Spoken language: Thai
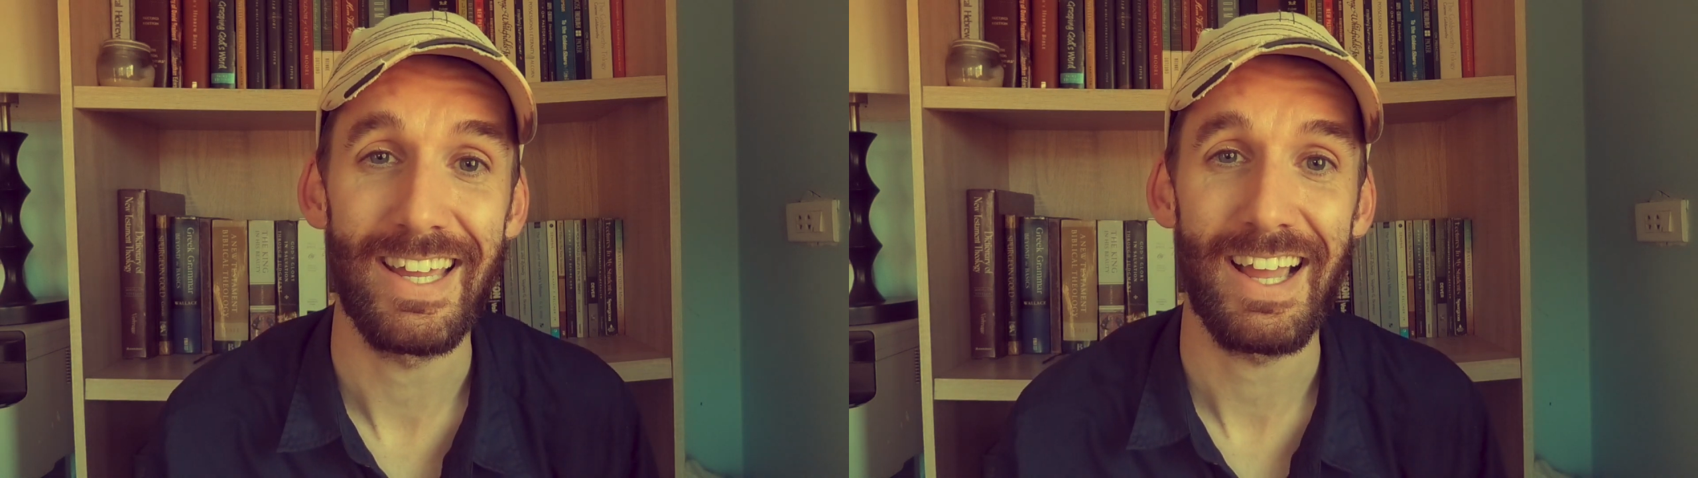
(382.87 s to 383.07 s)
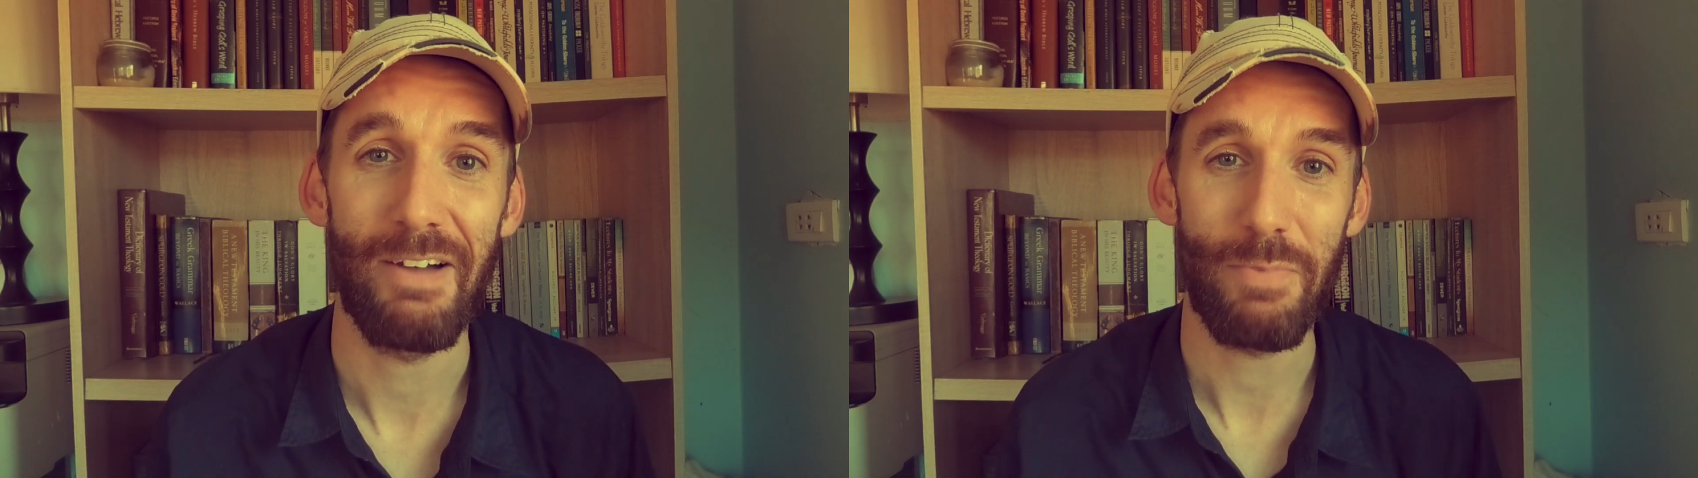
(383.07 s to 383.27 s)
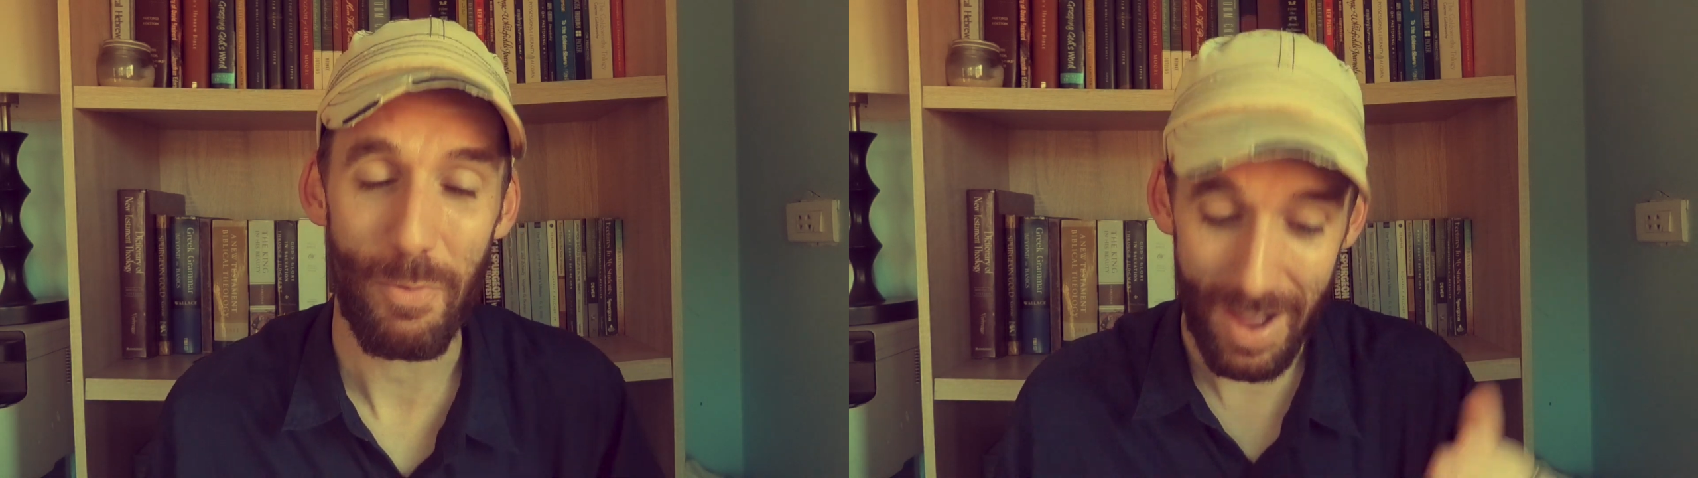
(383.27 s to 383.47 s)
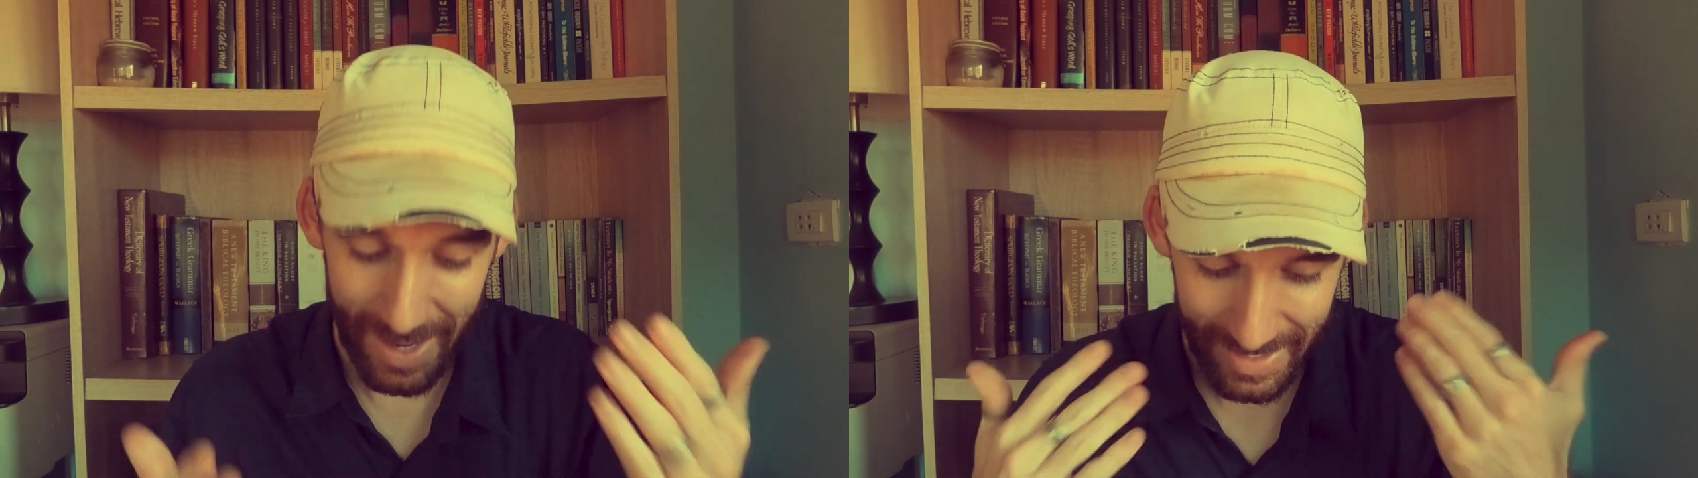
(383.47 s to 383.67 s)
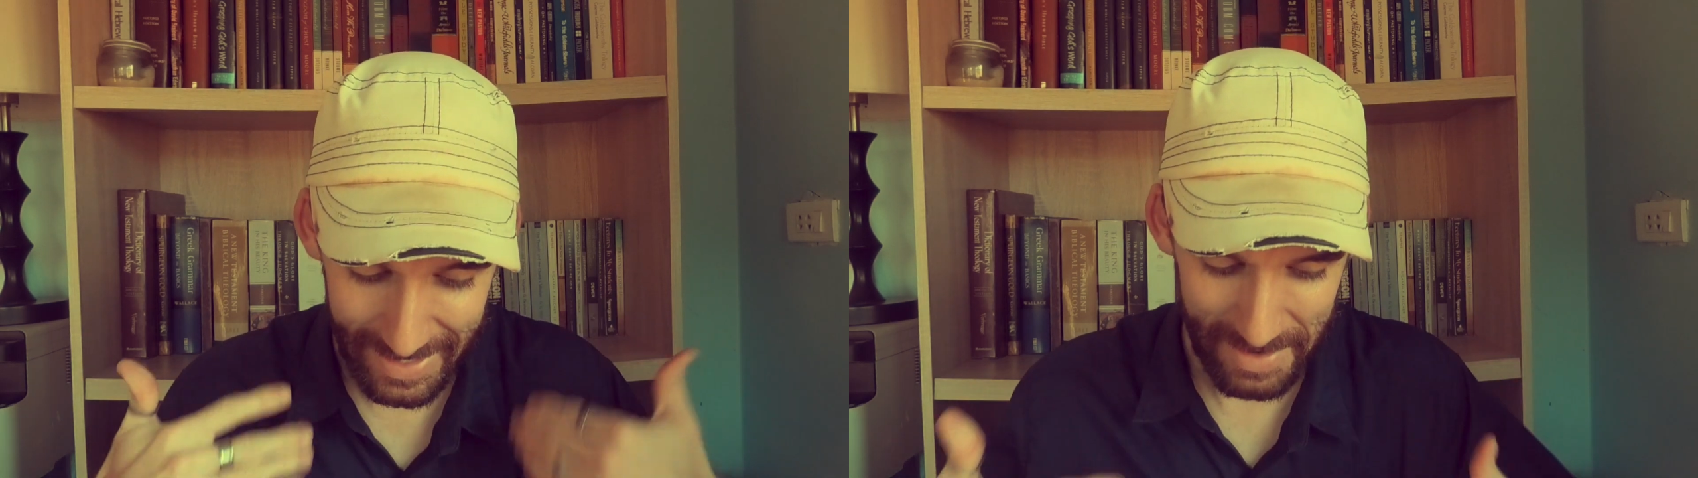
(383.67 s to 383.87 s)
นะครับ เพราะว่า
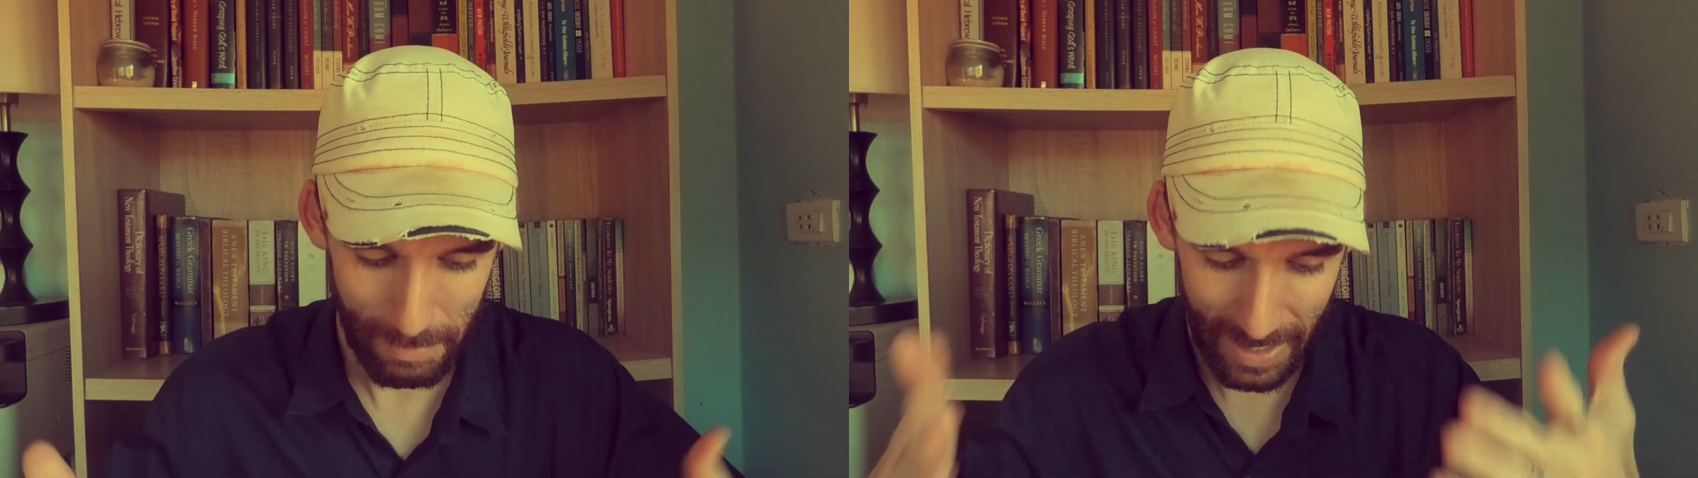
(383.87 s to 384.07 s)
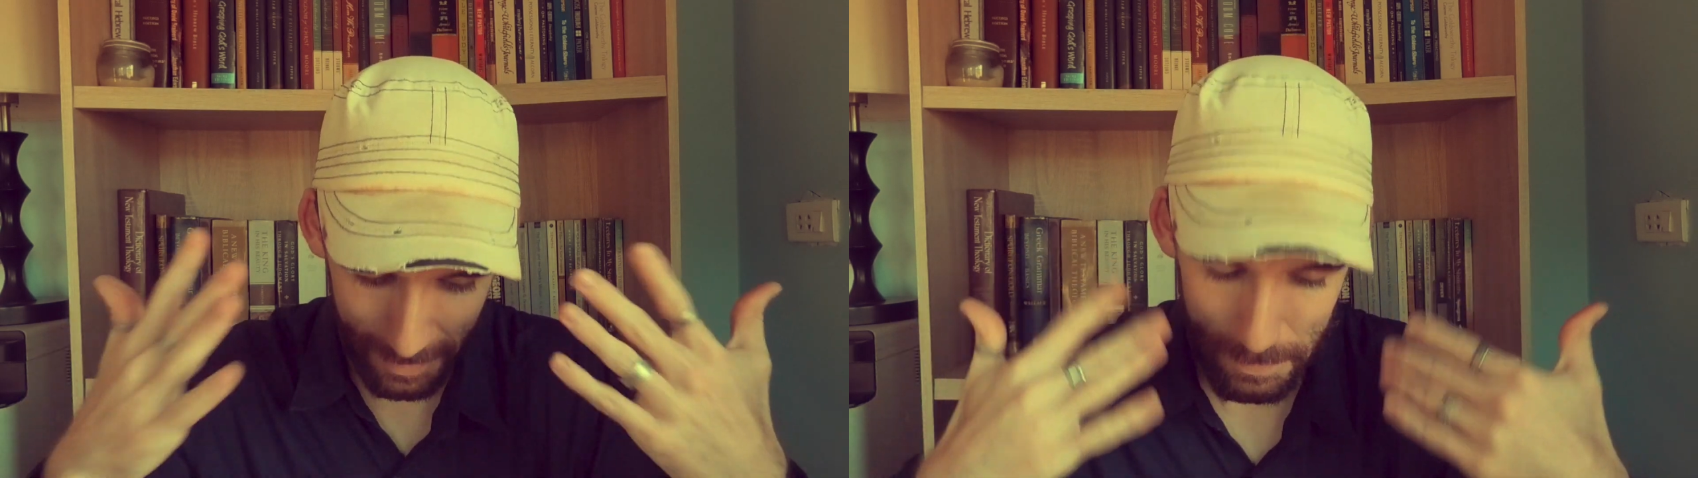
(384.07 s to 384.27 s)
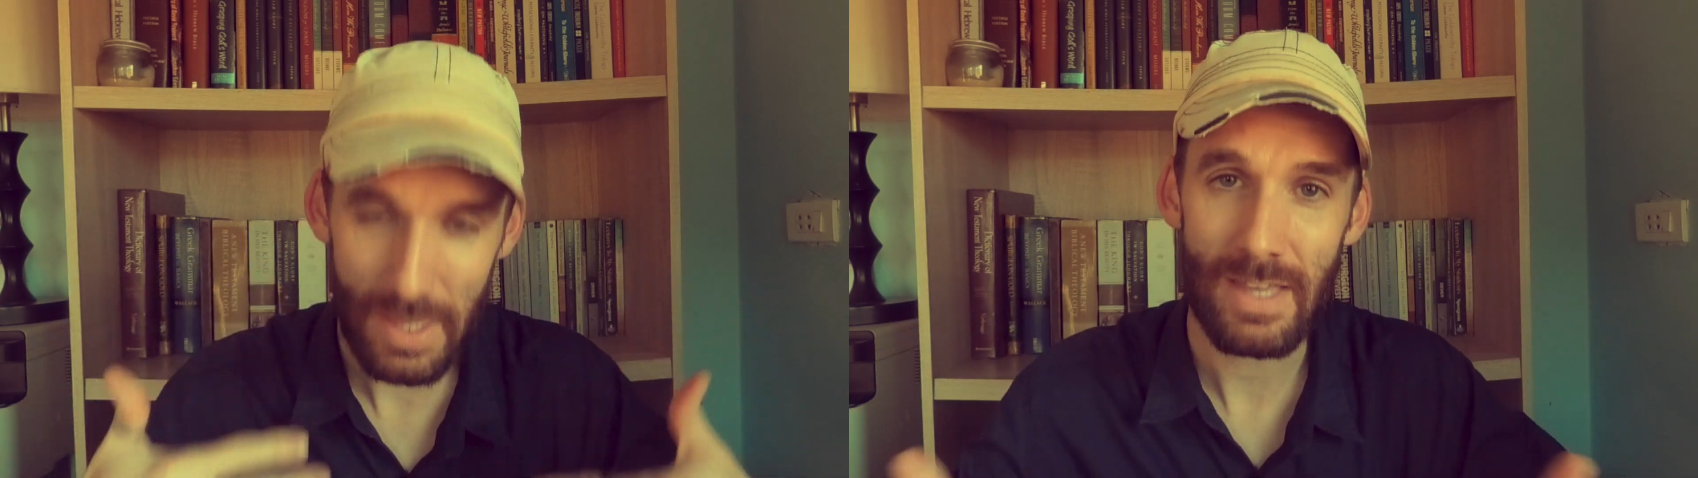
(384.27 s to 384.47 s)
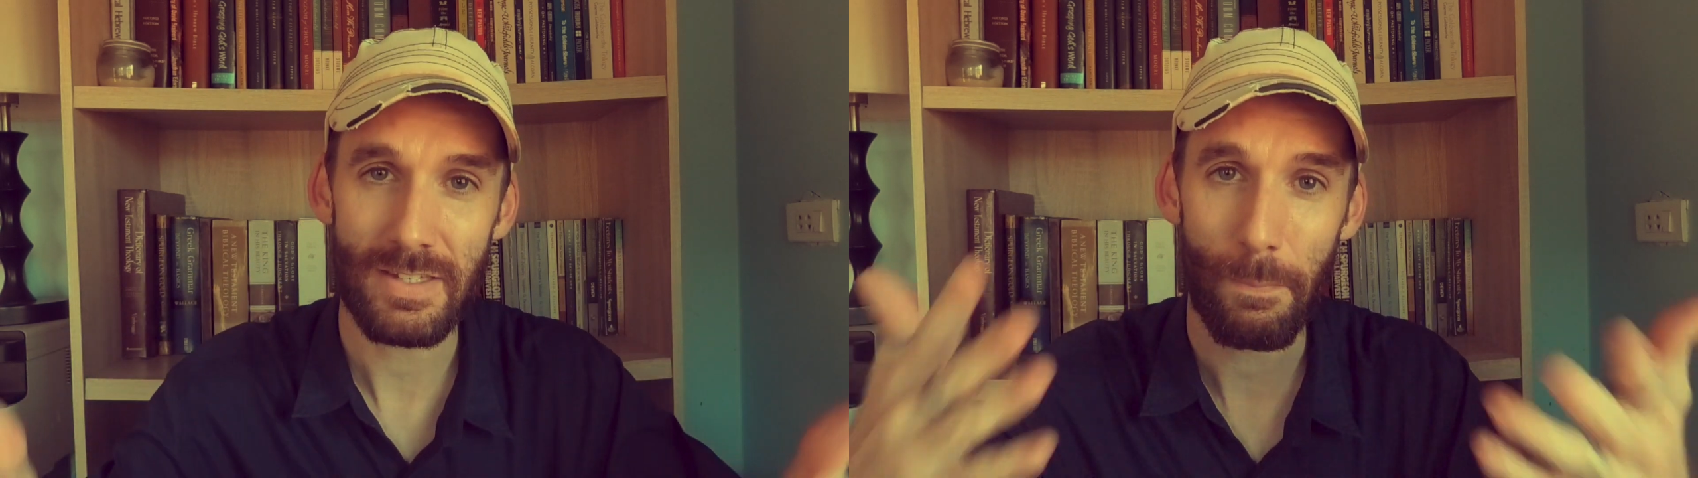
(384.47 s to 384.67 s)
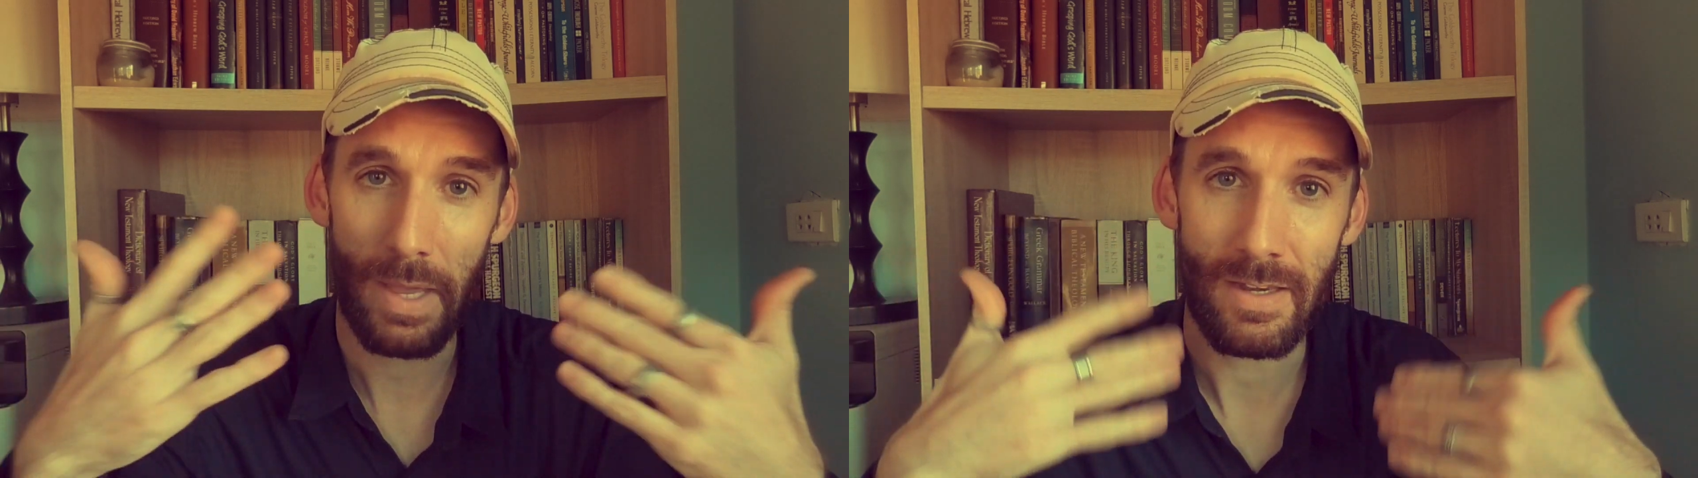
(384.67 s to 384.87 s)
พระคัมภีร์
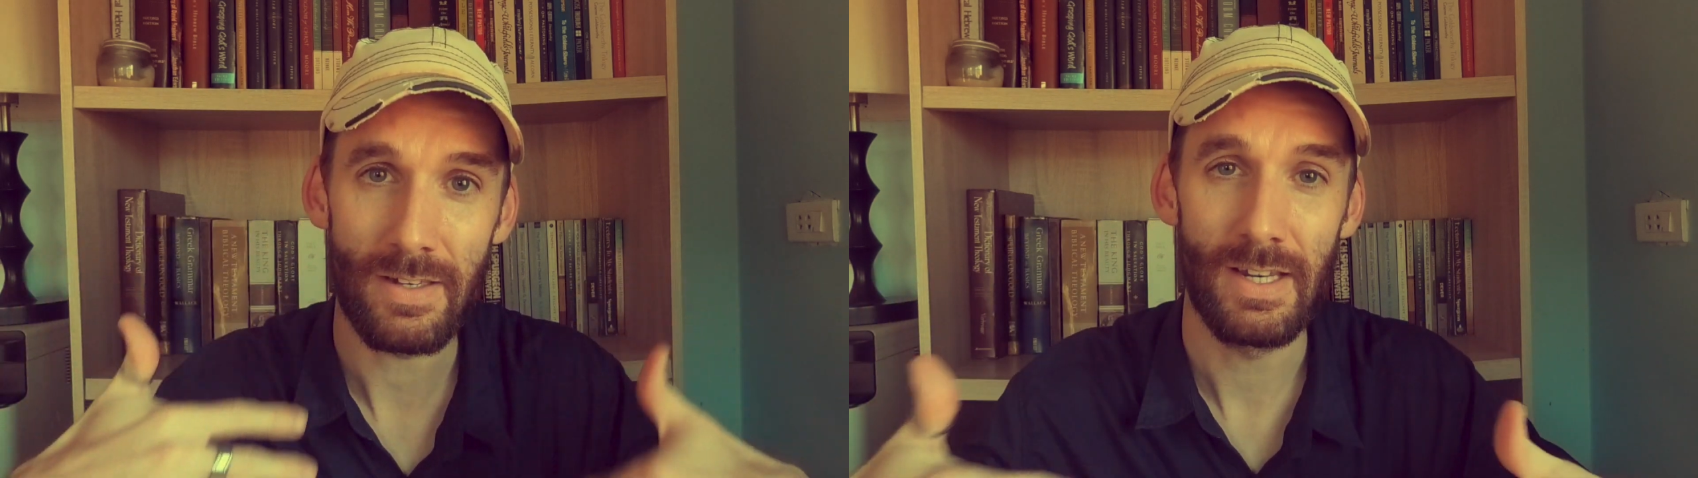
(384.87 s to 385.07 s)
จะเป็น